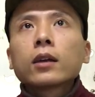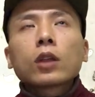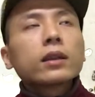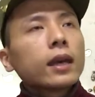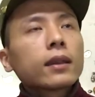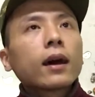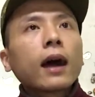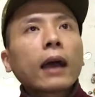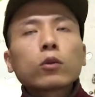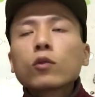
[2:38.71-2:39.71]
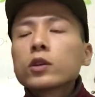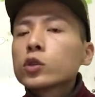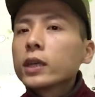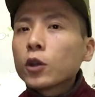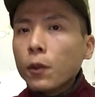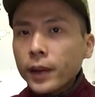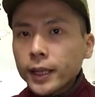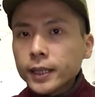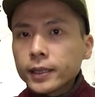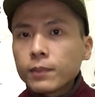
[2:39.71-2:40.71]
tất nhiên là ai cũng đúng cái suy nghĩ của mình
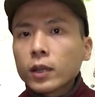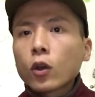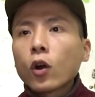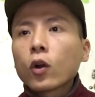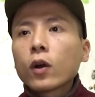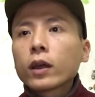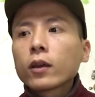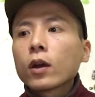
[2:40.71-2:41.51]
nhưng mà nó có